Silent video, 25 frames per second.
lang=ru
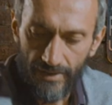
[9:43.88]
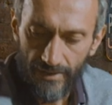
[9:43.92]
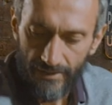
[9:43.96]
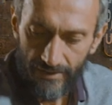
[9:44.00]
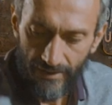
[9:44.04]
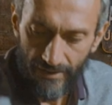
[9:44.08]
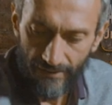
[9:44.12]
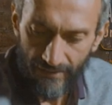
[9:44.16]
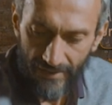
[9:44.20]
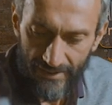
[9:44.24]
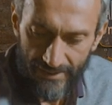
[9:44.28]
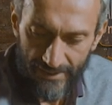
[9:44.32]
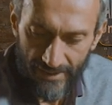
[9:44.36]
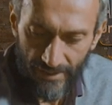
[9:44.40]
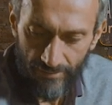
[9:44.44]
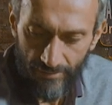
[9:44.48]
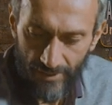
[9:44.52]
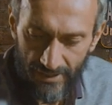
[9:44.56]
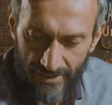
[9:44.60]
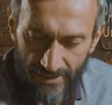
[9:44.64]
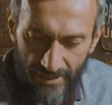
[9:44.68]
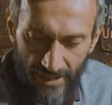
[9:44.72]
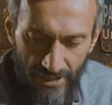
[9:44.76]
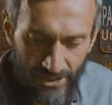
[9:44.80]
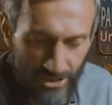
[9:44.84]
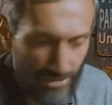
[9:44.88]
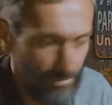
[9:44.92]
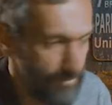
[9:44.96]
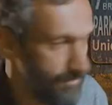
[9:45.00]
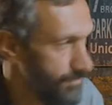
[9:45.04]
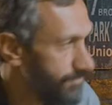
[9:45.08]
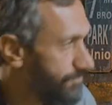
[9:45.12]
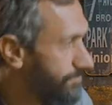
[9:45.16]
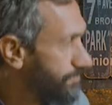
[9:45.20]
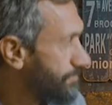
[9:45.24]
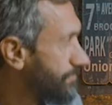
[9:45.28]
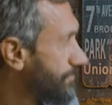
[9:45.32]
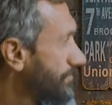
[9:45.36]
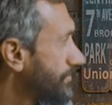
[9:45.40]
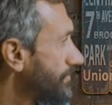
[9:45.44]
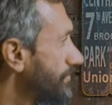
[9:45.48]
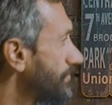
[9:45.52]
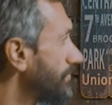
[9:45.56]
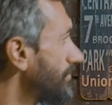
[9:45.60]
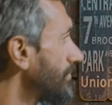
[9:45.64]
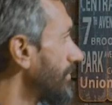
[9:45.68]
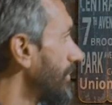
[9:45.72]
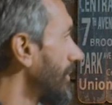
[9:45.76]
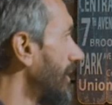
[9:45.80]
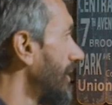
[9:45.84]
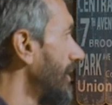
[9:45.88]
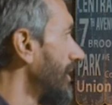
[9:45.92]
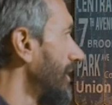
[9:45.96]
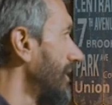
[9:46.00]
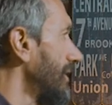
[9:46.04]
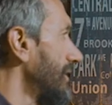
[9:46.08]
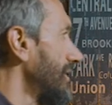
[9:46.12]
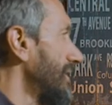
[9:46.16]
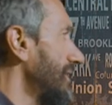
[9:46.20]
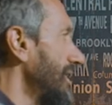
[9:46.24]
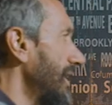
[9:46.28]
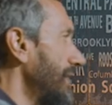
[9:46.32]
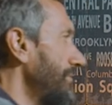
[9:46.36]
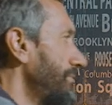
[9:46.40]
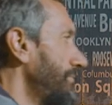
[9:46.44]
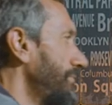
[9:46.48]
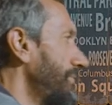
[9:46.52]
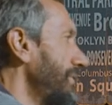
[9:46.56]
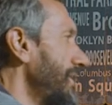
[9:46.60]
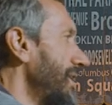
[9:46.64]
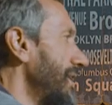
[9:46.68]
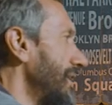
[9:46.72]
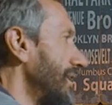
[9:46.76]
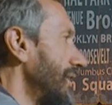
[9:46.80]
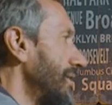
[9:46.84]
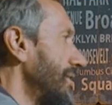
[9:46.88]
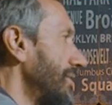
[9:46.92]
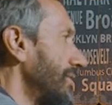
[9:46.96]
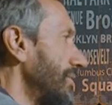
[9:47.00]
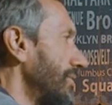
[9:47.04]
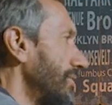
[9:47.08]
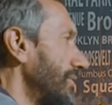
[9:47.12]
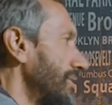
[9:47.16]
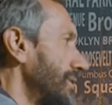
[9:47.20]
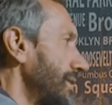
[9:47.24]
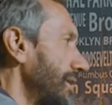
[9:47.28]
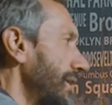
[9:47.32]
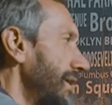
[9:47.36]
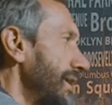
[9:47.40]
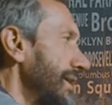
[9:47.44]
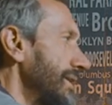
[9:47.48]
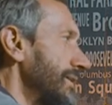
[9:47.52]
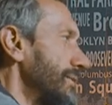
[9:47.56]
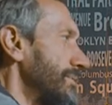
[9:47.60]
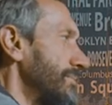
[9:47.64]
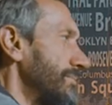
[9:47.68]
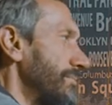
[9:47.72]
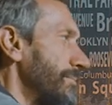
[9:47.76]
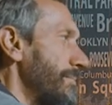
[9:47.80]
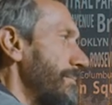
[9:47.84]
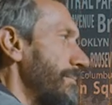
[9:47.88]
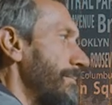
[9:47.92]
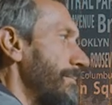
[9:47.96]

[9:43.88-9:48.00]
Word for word: Давайте обозначим за фи от n